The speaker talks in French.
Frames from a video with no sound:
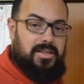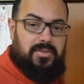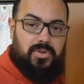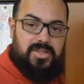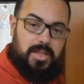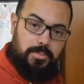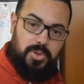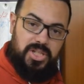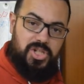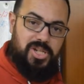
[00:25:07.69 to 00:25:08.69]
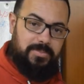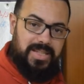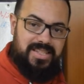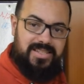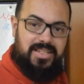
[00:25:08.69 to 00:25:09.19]
d'avoir cette petite
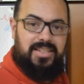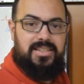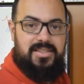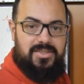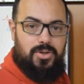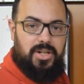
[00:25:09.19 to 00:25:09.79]
gymnastique des